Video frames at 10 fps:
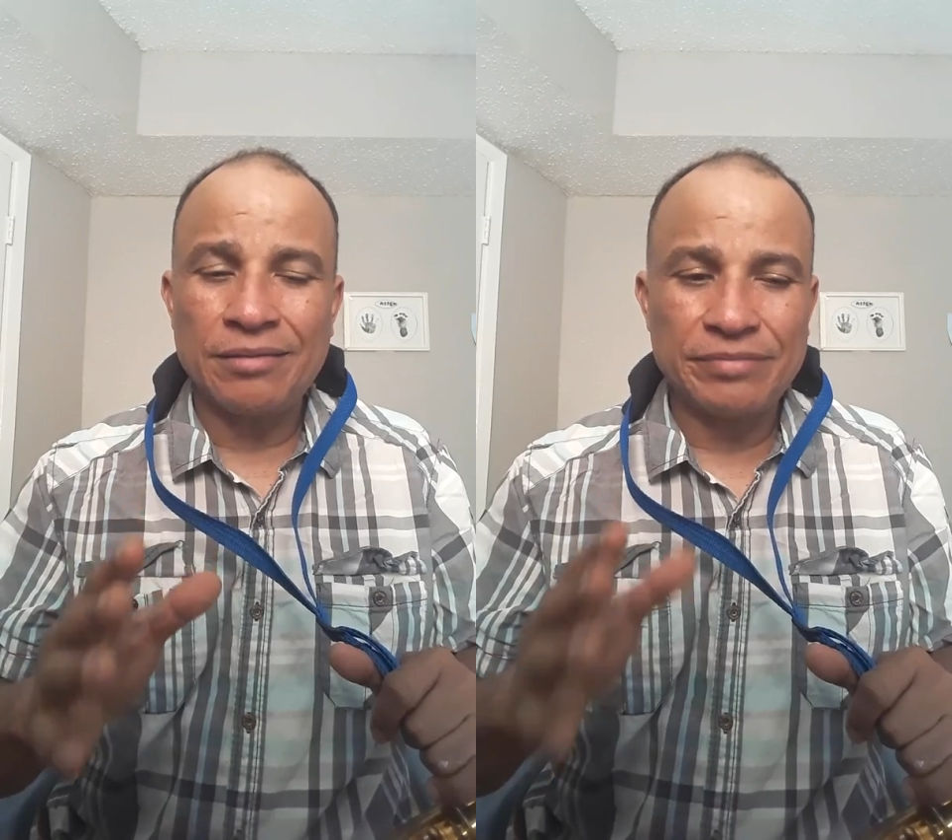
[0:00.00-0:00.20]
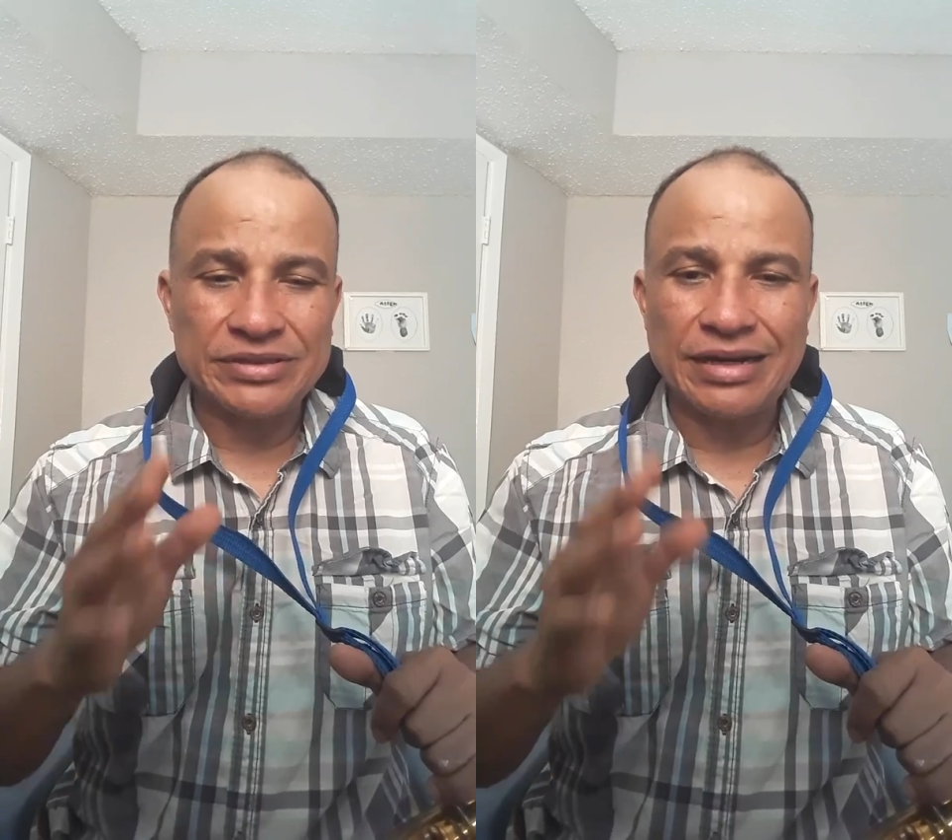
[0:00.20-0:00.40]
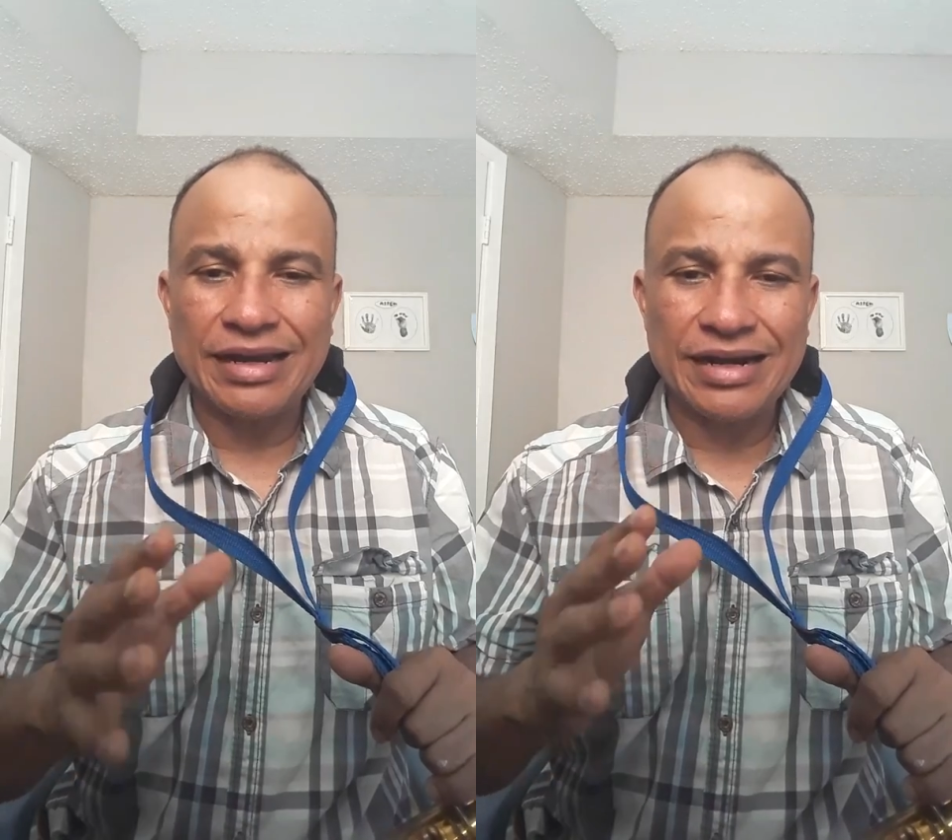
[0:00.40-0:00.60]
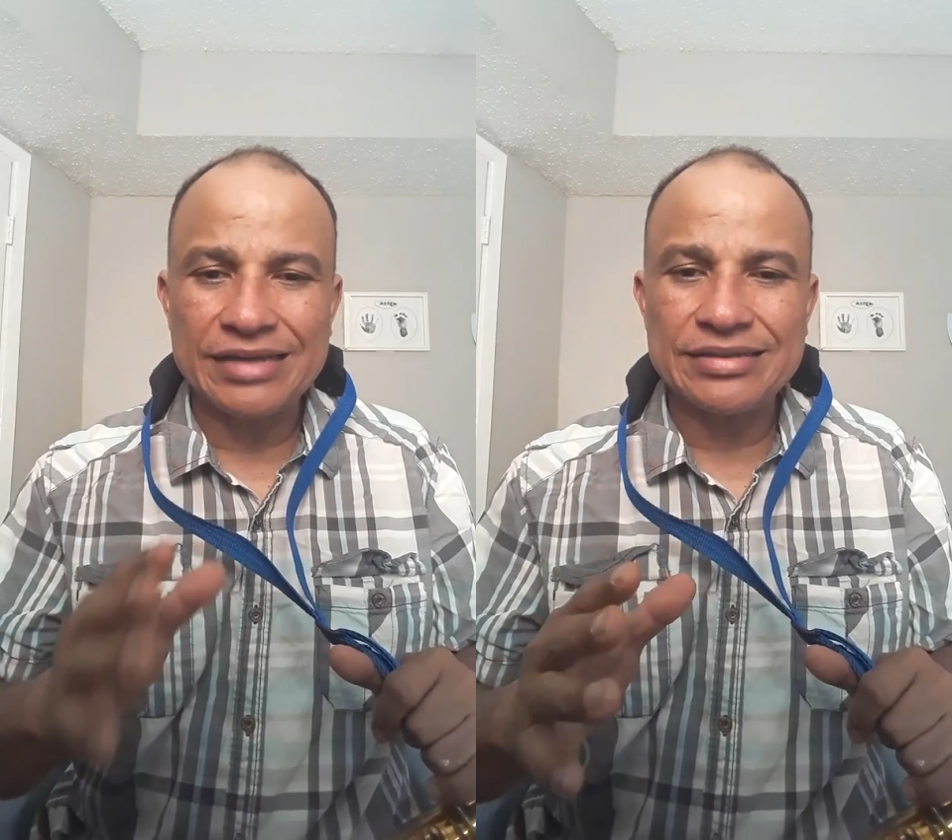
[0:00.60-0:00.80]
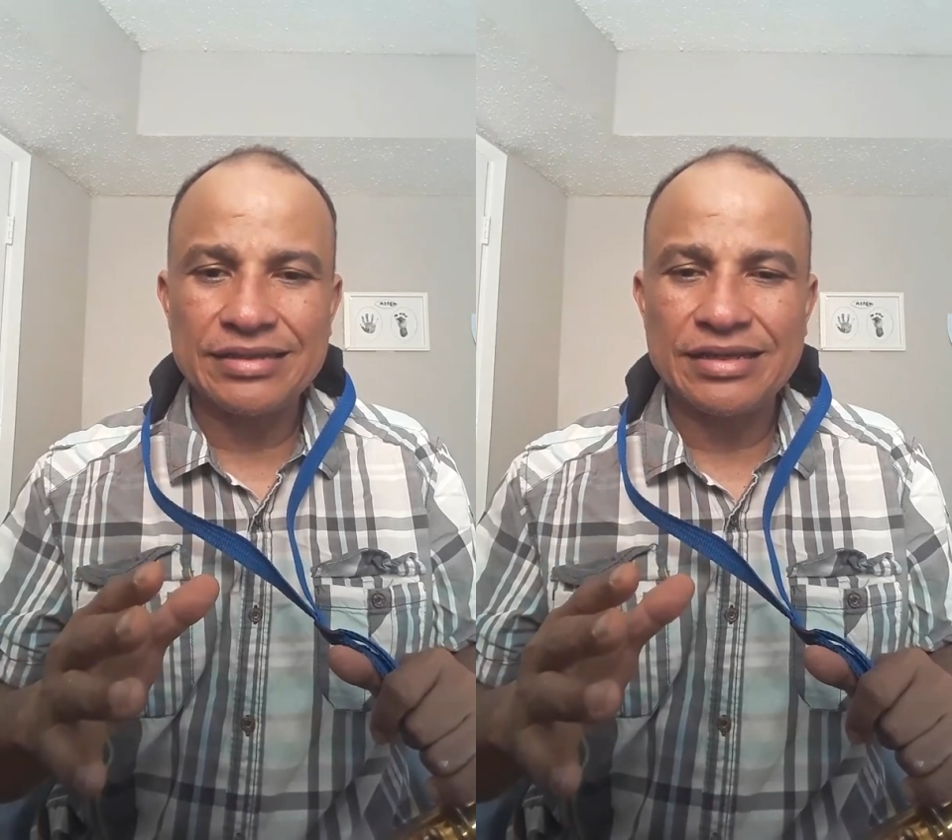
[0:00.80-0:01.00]
empezar las
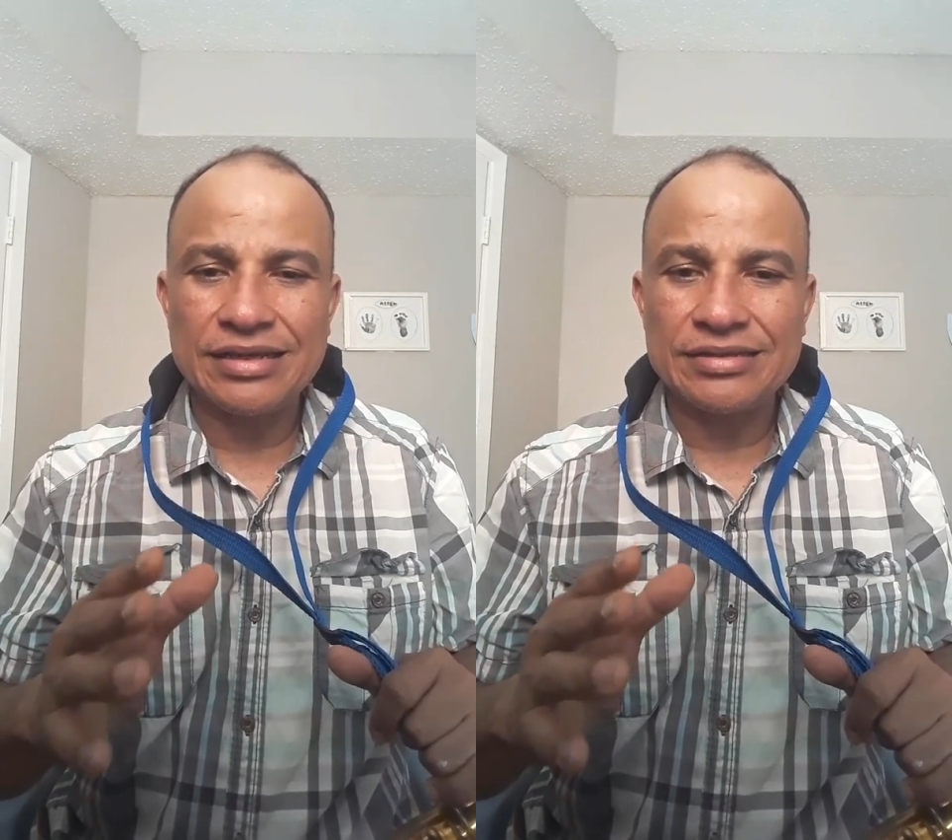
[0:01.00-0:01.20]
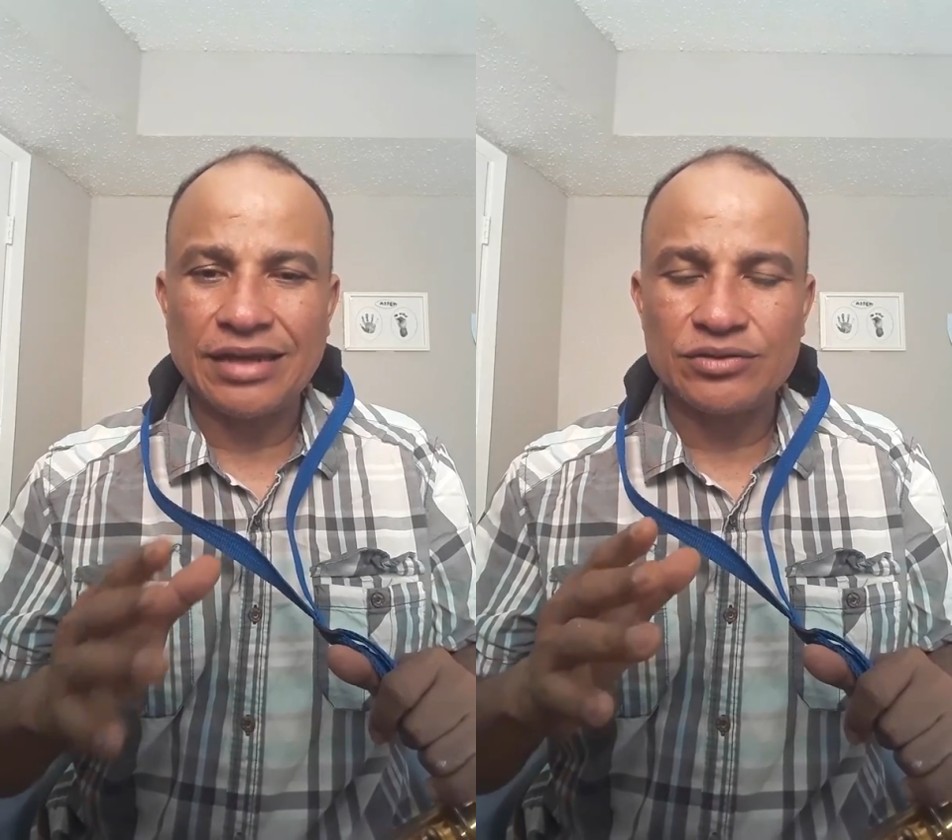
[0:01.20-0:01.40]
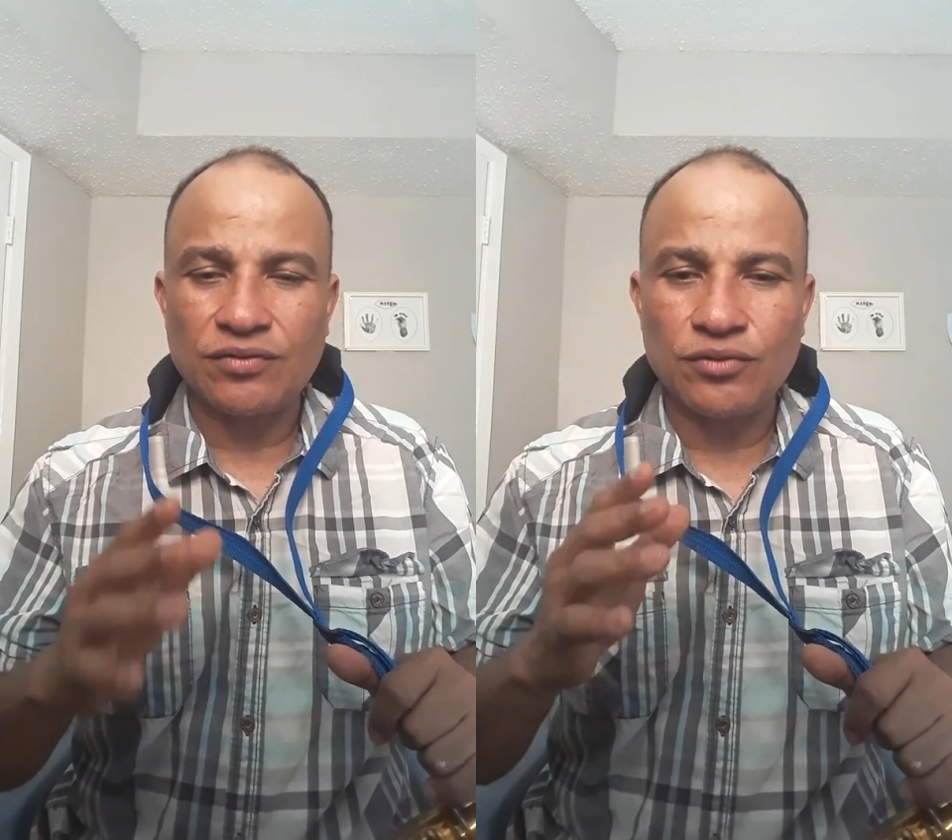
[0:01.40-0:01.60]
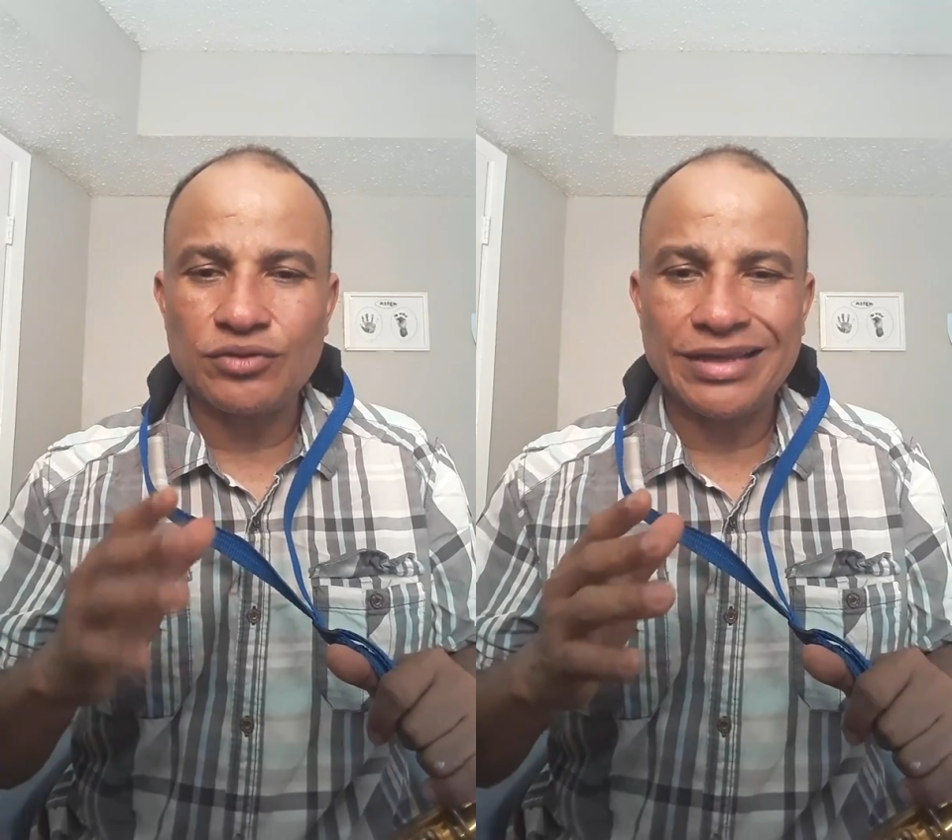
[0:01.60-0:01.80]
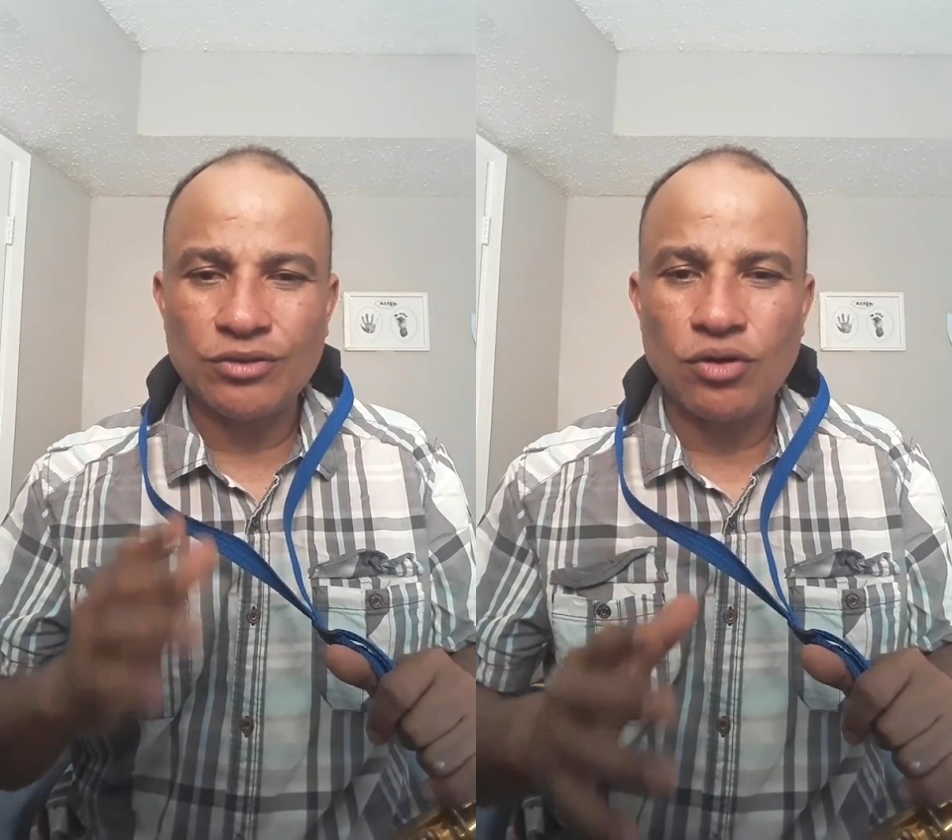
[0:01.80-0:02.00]
clases de saxofón
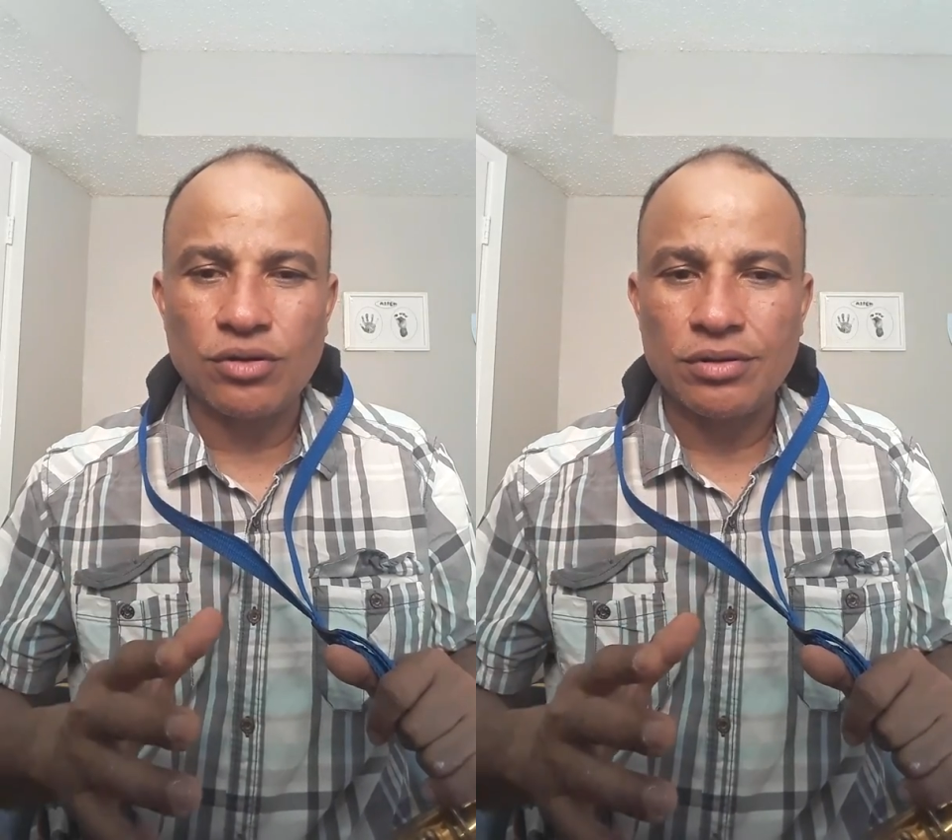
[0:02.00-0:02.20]
tenor,